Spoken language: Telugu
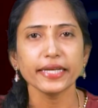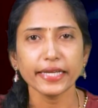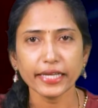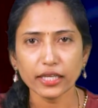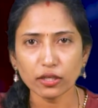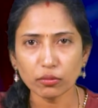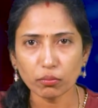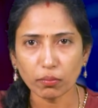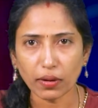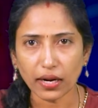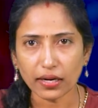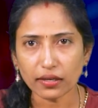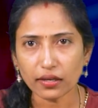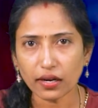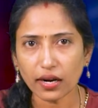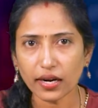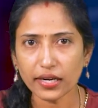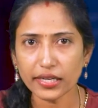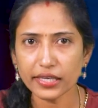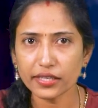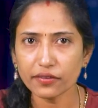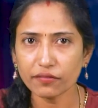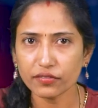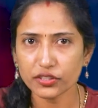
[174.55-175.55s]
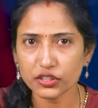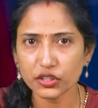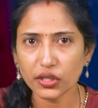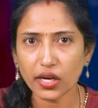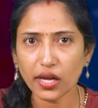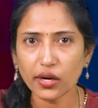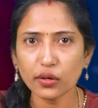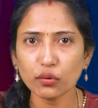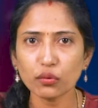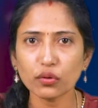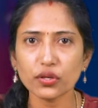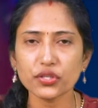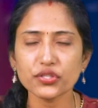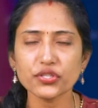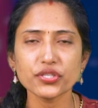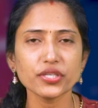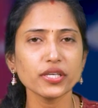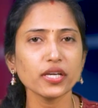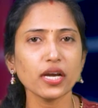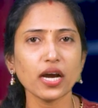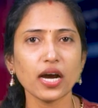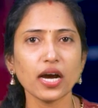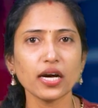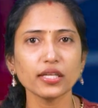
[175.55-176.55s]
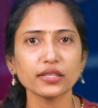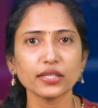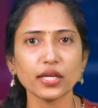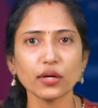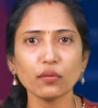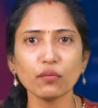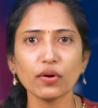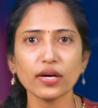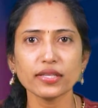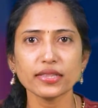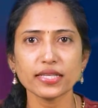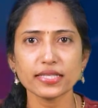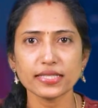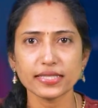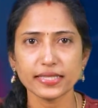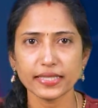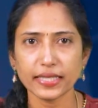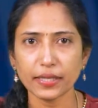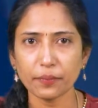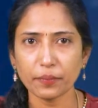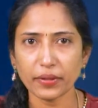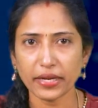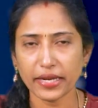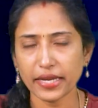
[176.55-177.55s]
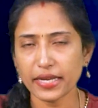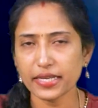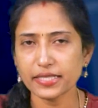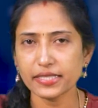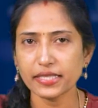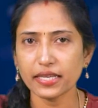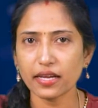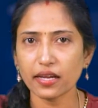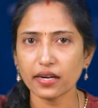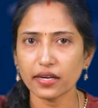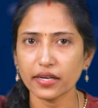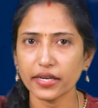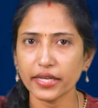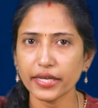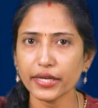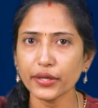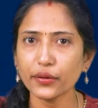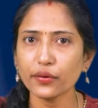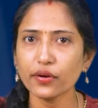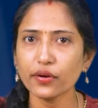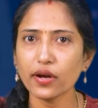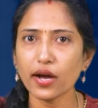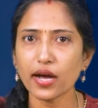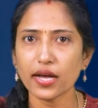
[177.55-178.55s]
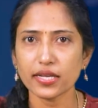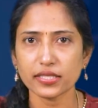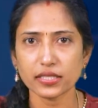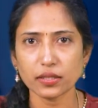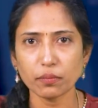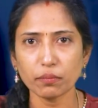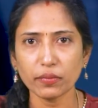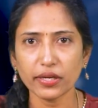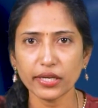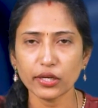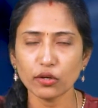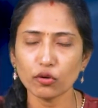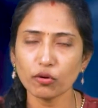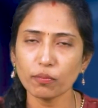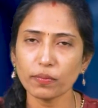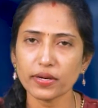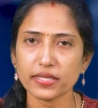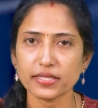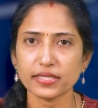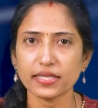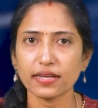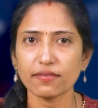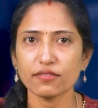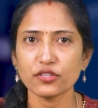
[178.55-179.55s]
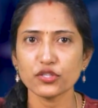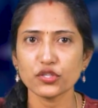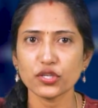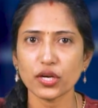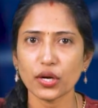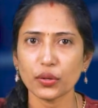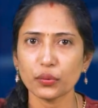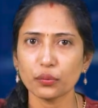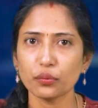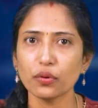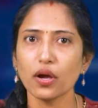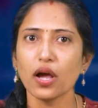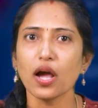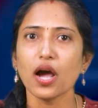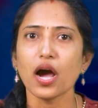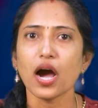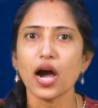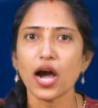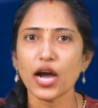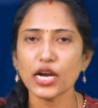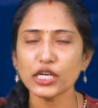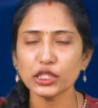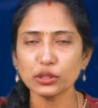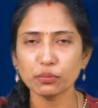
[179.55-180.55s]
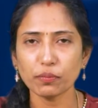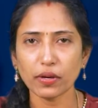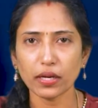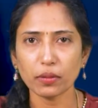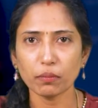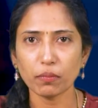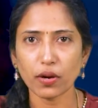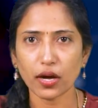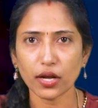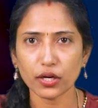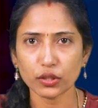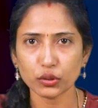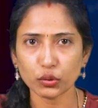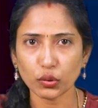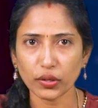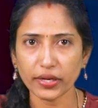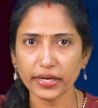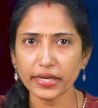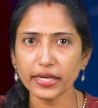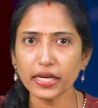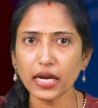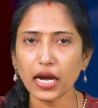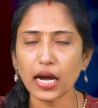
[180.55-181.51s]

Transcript: నేను మాట్లాడిన విషయాల గురించి ఆ తరువాత సీఎం కేసీఆర్ నేరుగా అసెంబ్లీలో ప్రస్తావించారు ఆయుష్మాన్ భారతుల్ని